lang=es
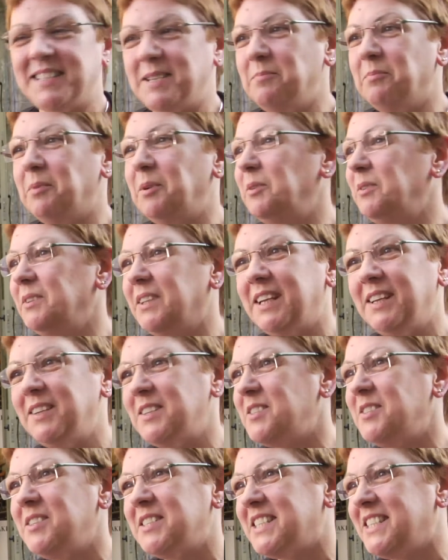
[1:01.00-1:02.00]
sin voluntarios
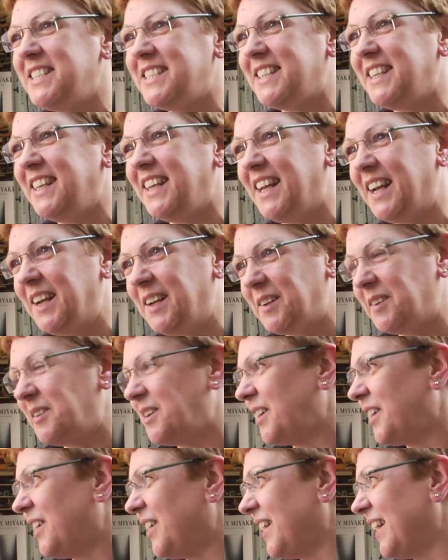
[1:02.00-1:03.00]
no existiría la Cruz
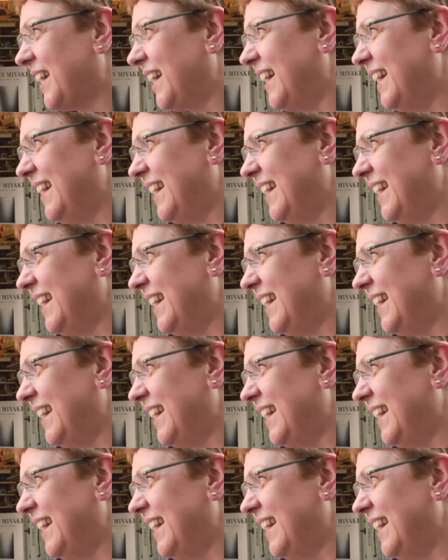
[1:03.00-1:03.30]
Roja.